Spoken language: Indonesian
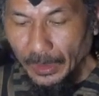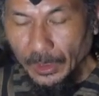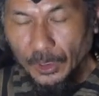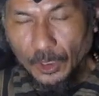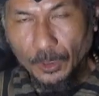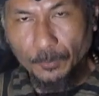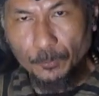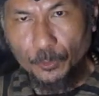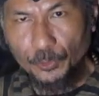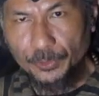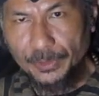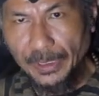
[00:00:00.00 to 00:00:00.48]

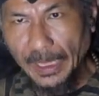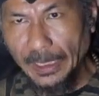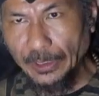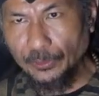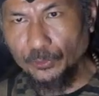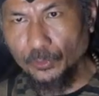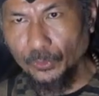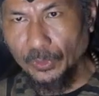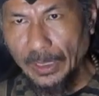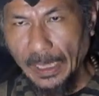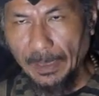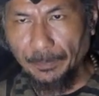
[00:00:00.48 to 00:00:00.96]

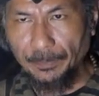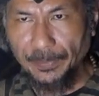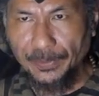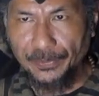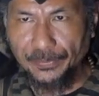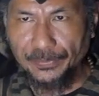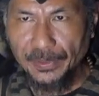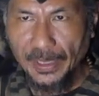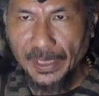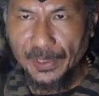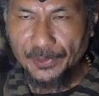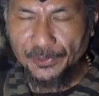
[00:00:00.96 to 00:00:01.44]
Kemudian juga
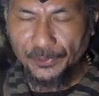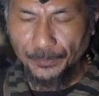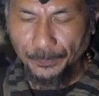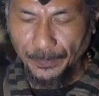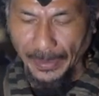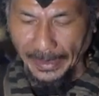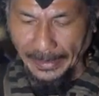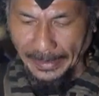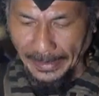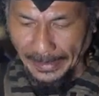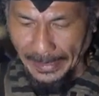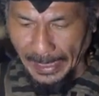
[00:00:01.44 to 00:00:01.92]
bisa
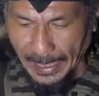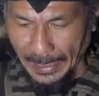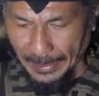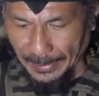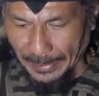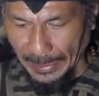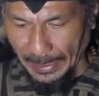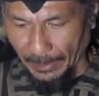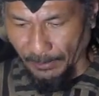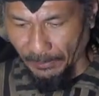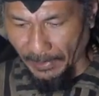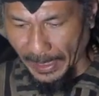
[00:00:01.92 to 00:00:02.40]
sebagai
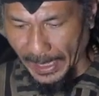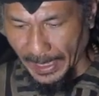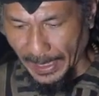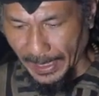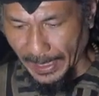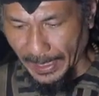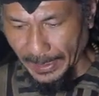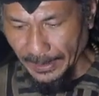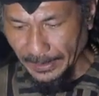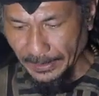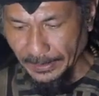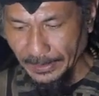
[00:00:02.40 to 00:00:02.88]

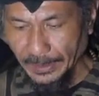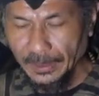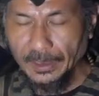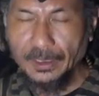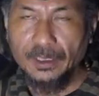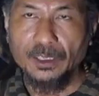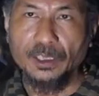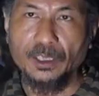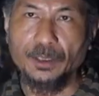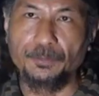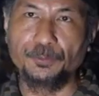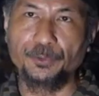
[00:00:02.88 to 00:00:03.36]
karyawan,
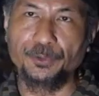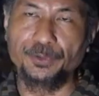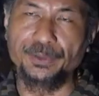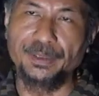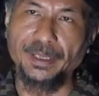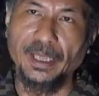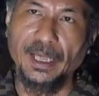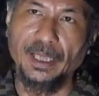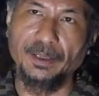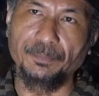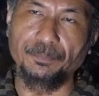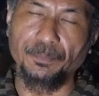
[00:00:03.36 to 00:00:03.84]

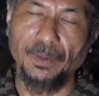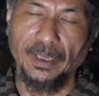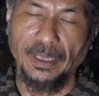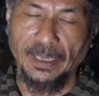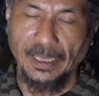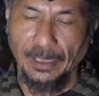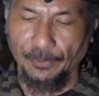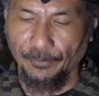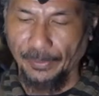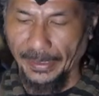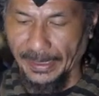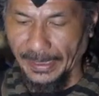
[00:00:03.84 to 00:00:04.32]
kemudian
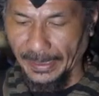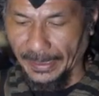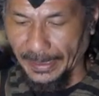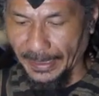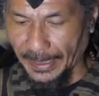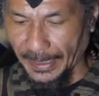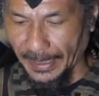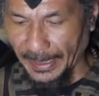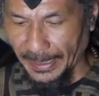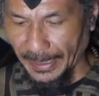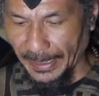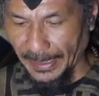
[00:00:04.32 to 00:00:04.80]
pegawai
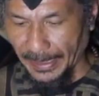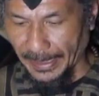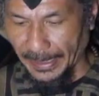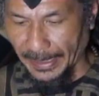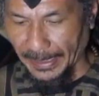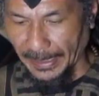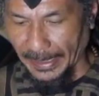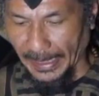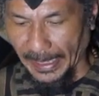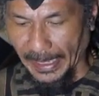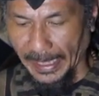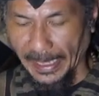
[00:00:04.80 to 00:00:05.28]
negeri.
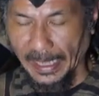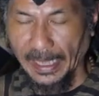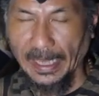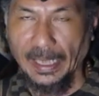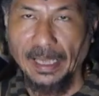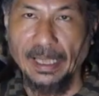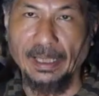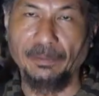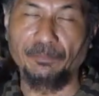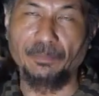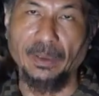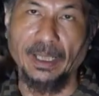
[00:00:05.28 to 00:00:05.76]

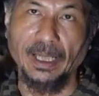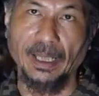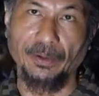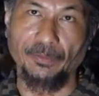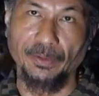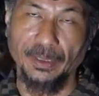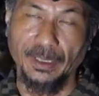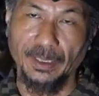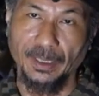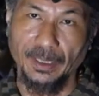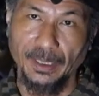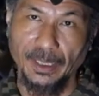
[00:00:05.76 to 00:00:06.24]
Ya,
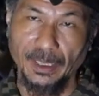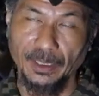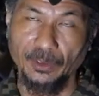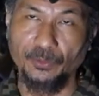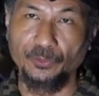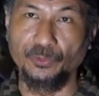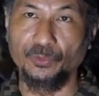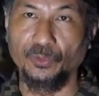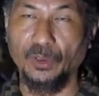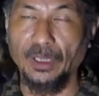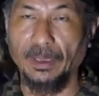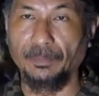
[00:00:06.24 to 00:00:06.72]
pegawai
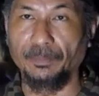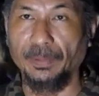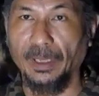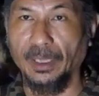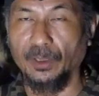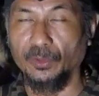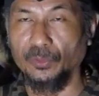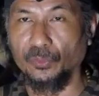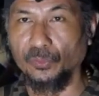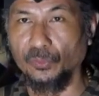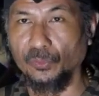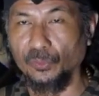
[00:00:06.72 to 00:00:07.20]
negeri itu juga
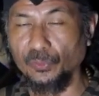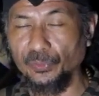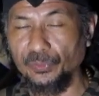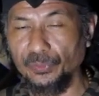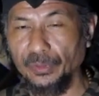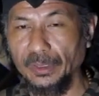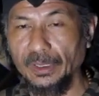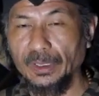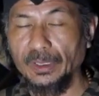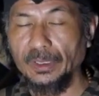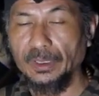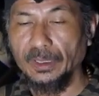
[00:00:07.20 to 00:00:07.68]

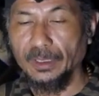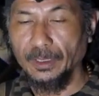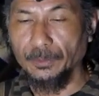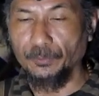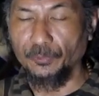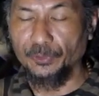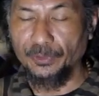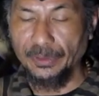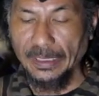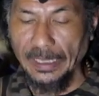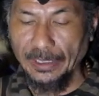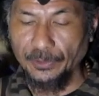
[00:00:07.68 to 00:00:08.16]
bagus.
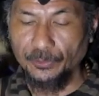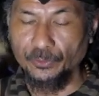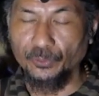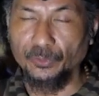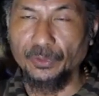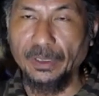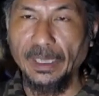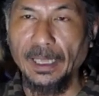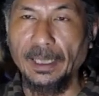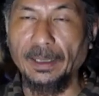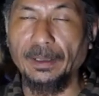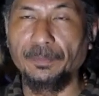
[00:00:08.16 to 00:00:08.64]
Kemudian
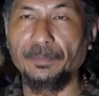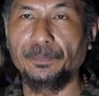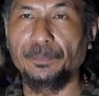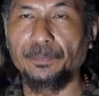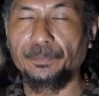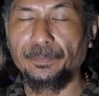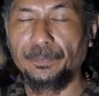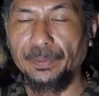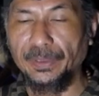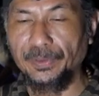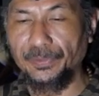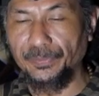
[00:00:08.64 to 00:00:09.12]
juga
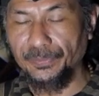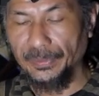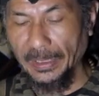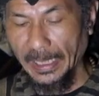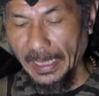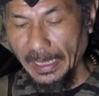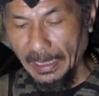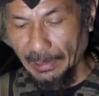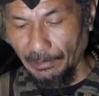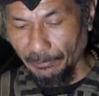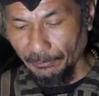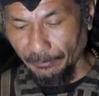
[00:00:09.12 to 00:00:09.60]

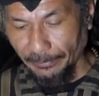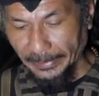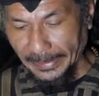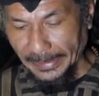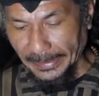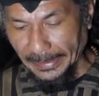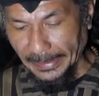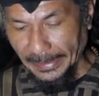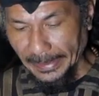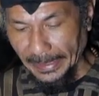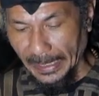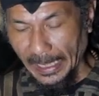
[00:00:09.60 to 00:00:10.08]
bisa
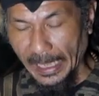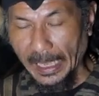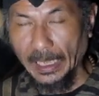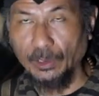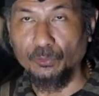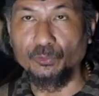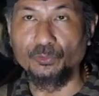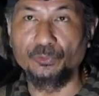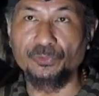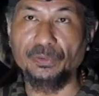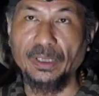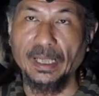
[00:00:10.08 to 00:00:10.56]

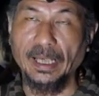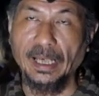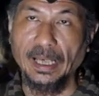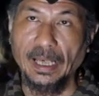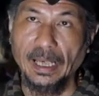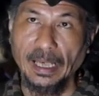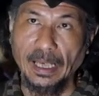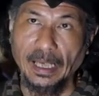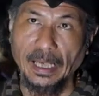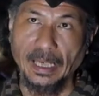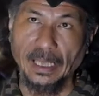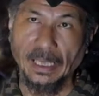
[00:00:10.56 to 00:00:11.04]
wira
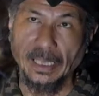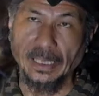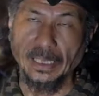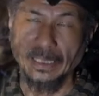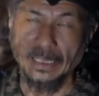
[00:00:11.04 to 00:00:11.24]
usaha